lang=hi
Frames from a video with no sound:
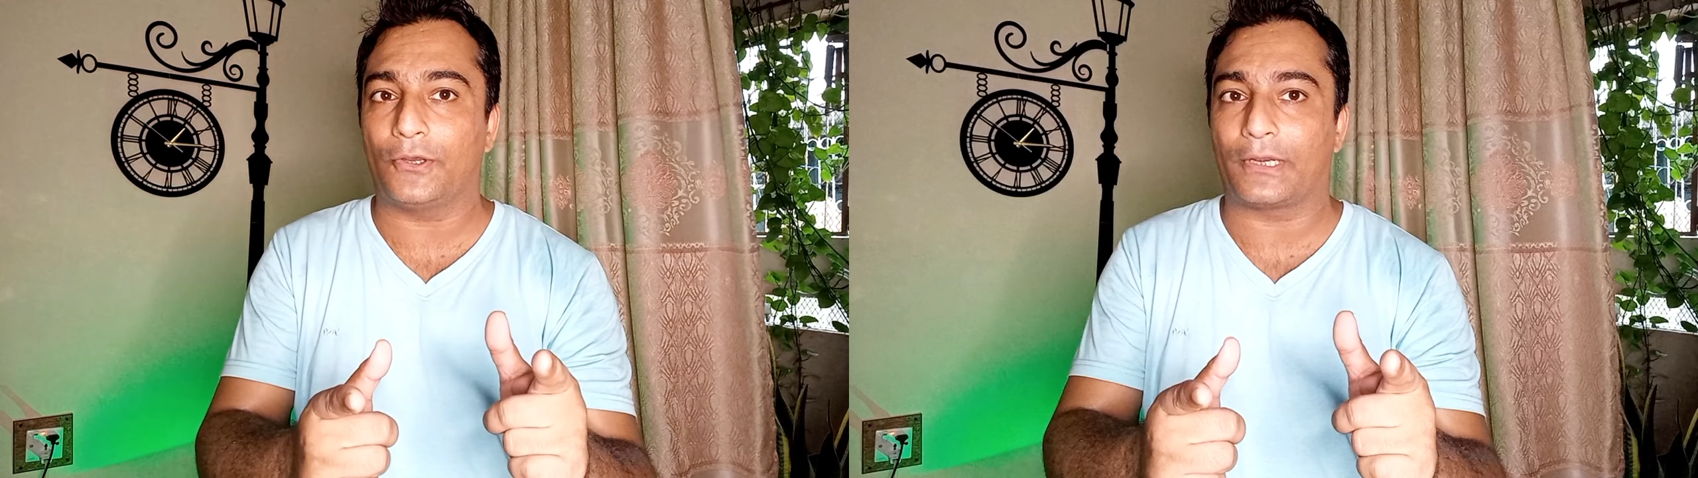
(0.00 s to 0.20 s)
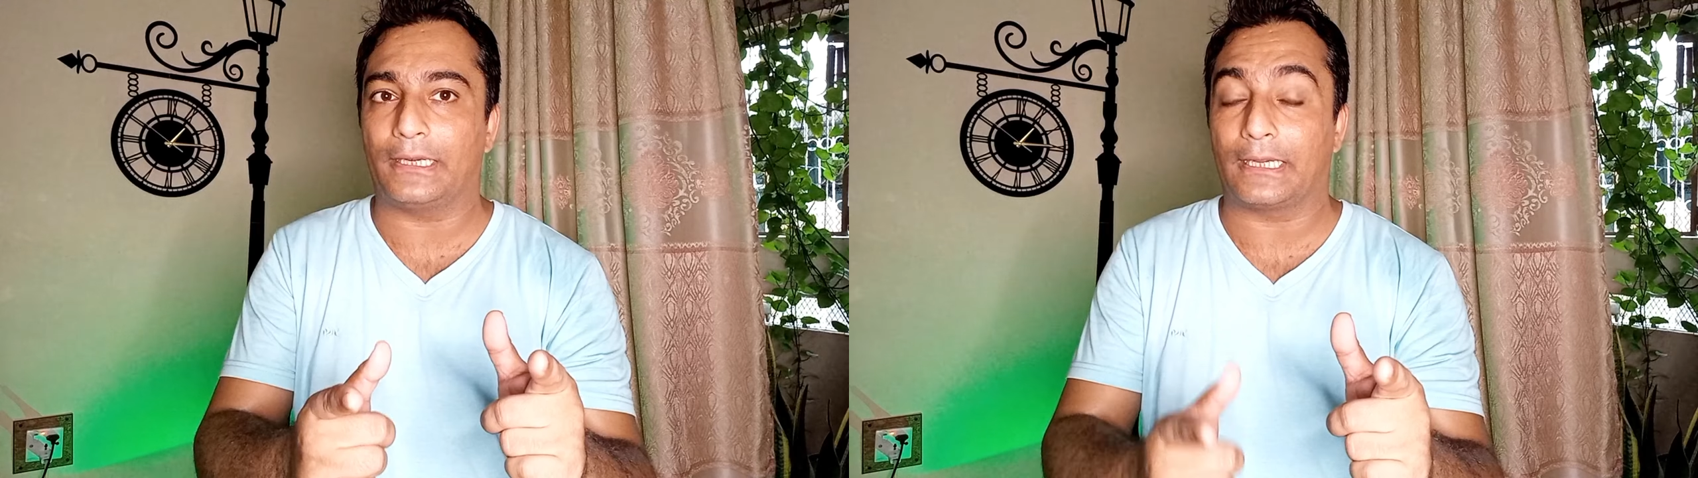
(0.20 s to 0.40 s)

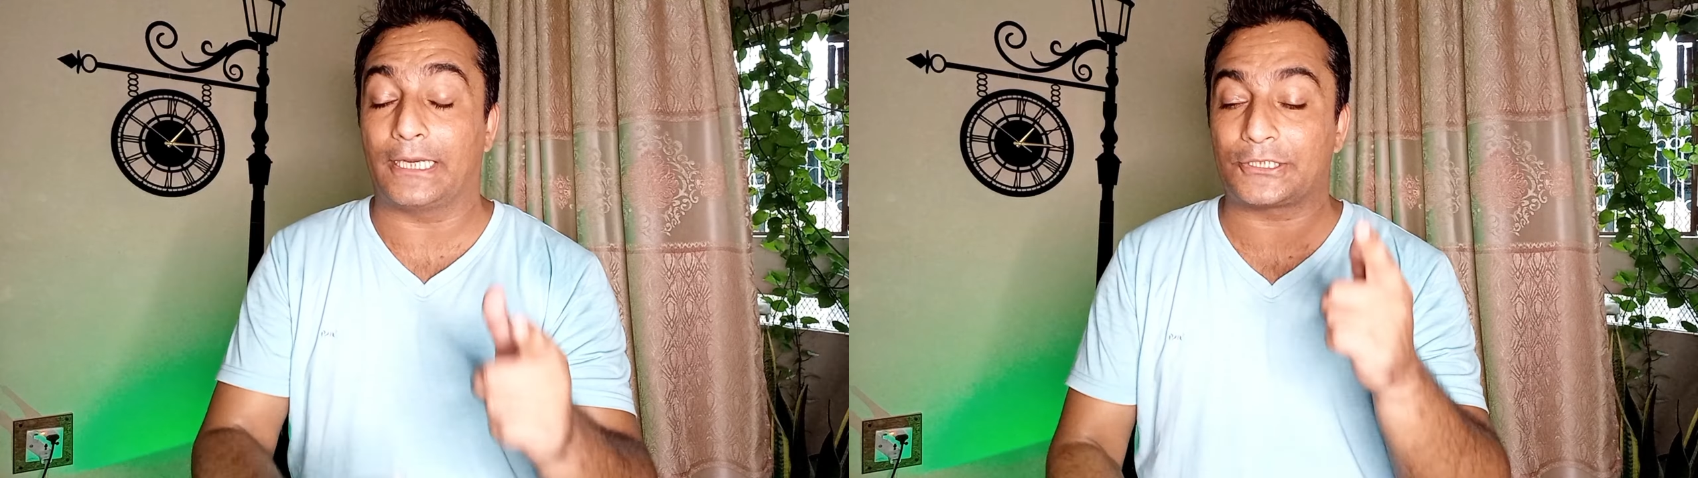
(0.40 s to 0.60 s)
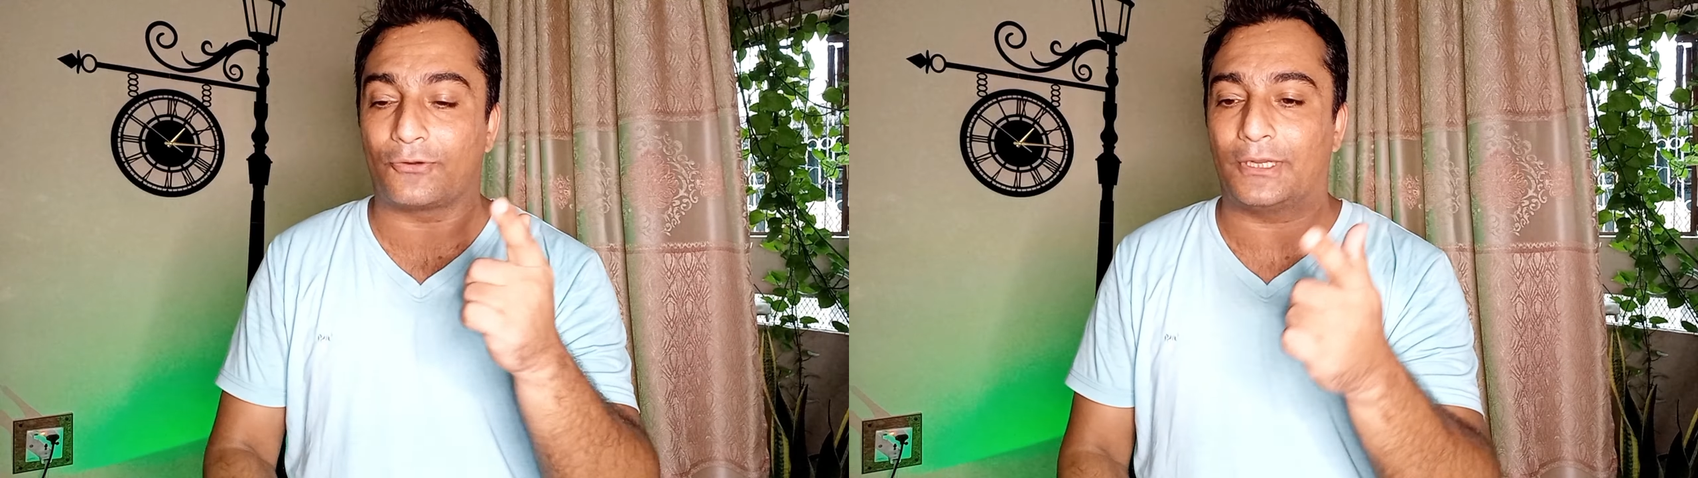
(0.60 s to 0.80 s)
को रेट
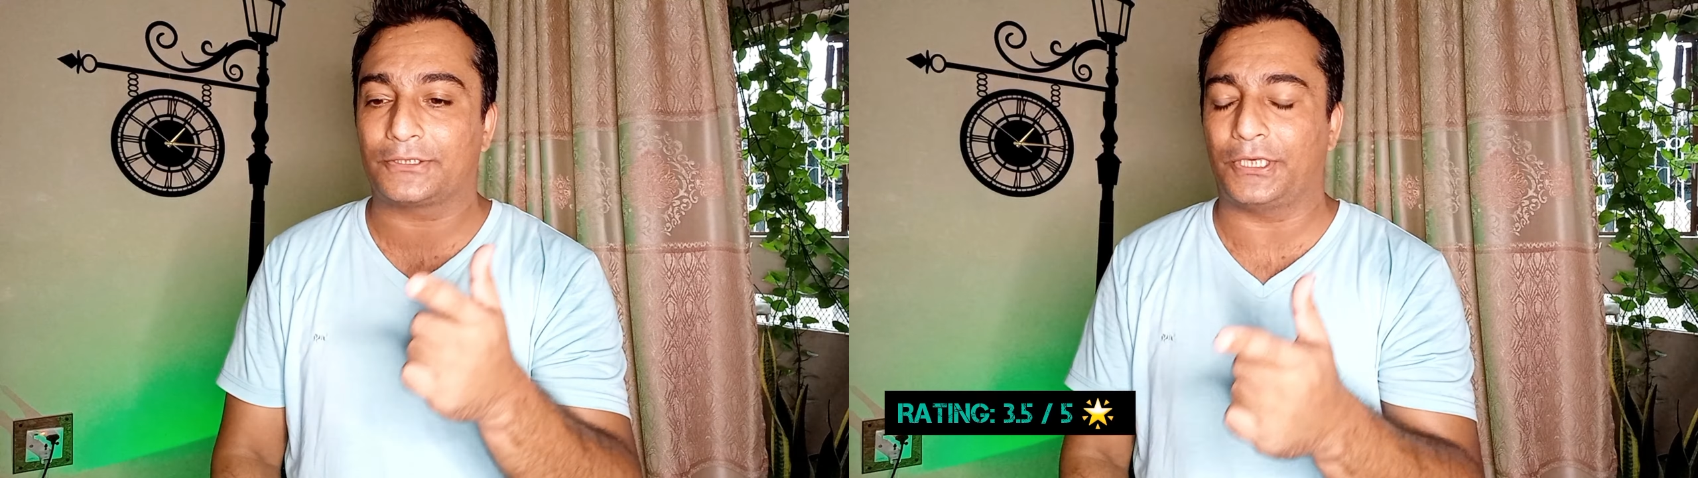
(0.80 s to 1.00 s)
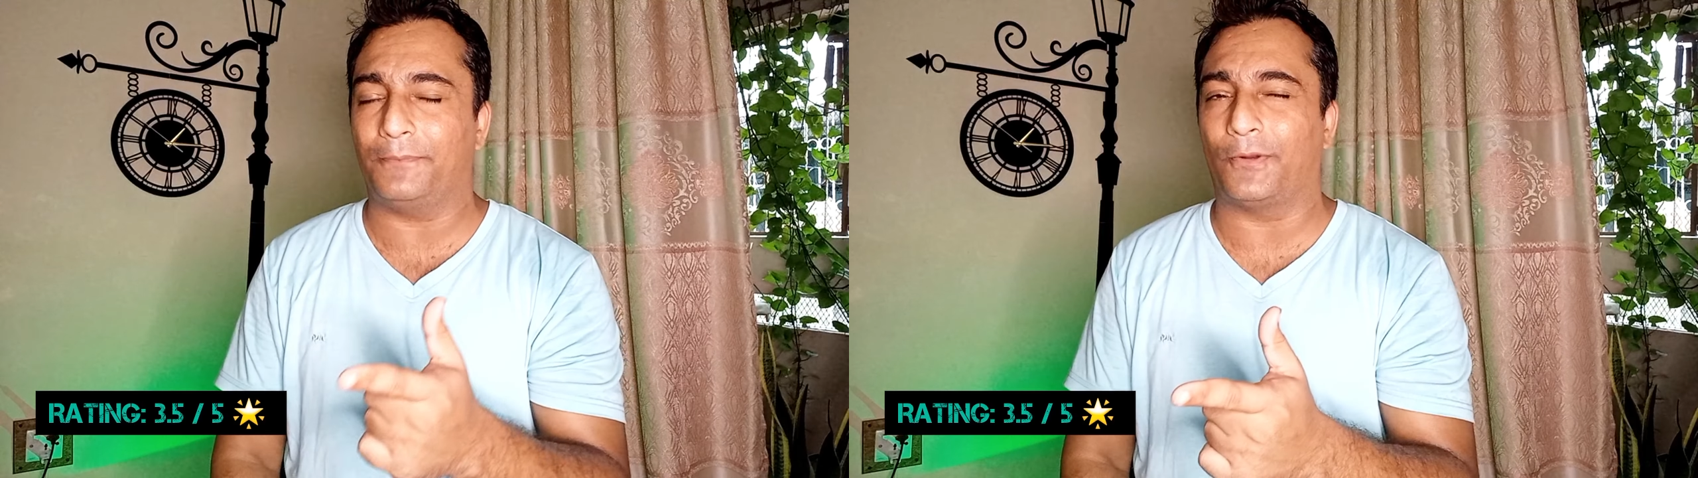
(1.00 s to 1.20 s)
करना चाहूंगा
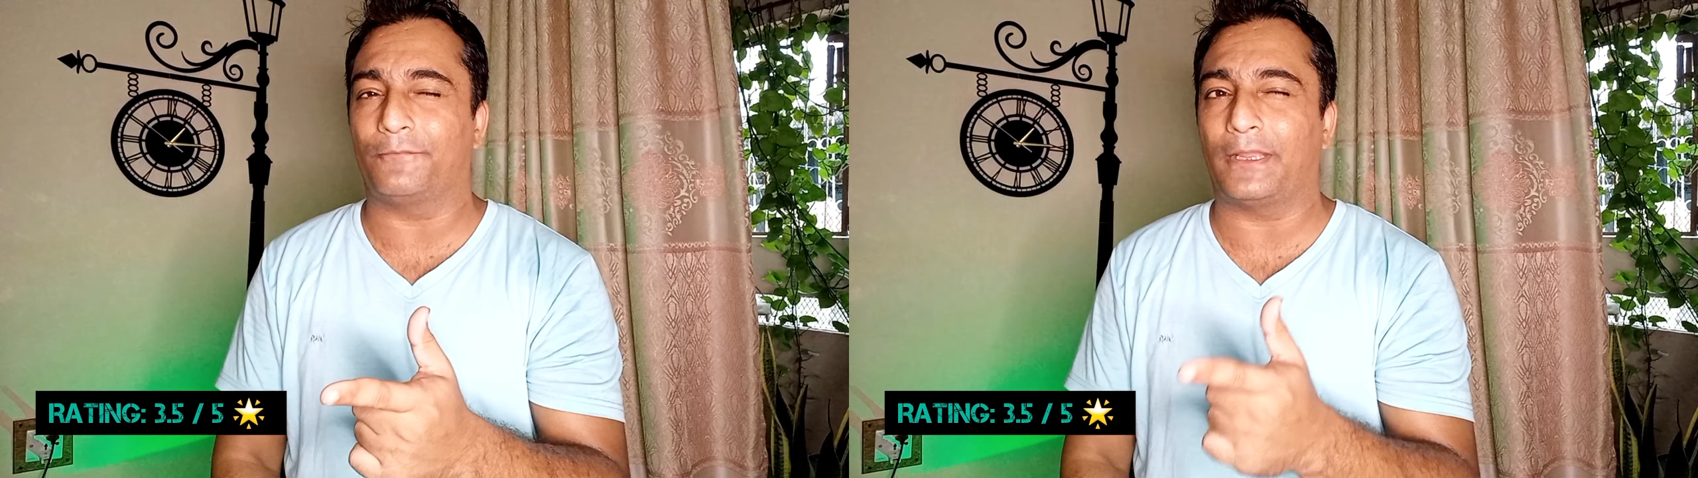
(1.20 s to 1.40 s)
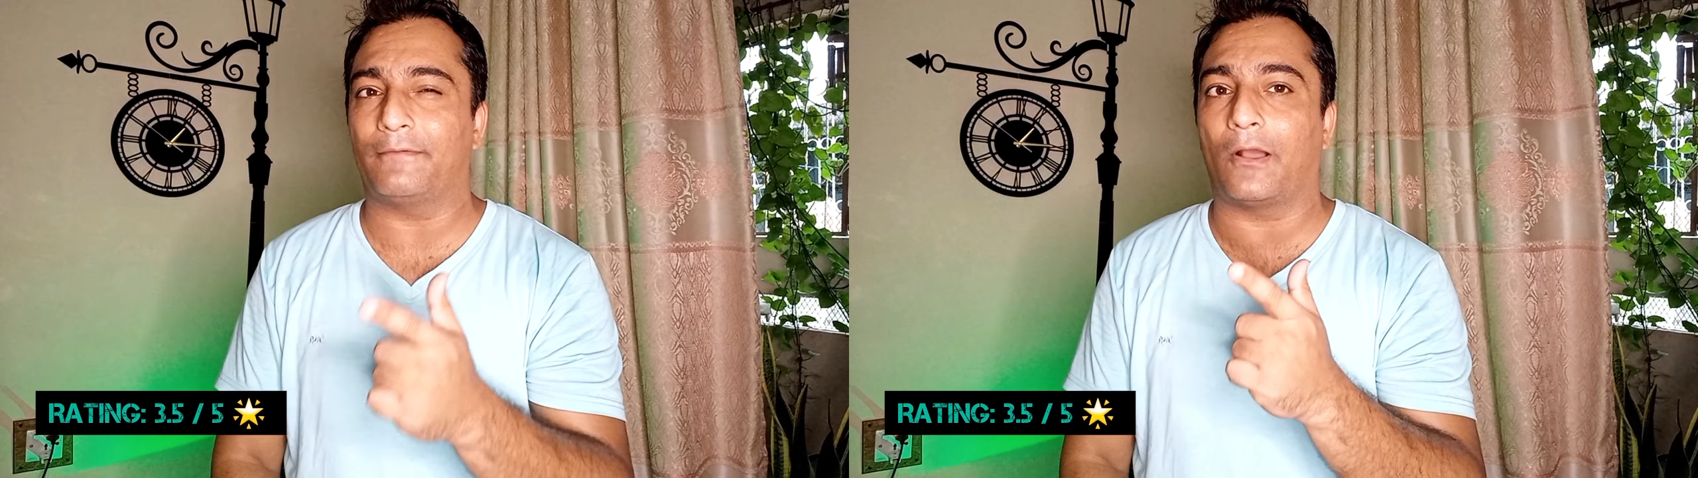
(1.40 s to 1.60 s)
3.5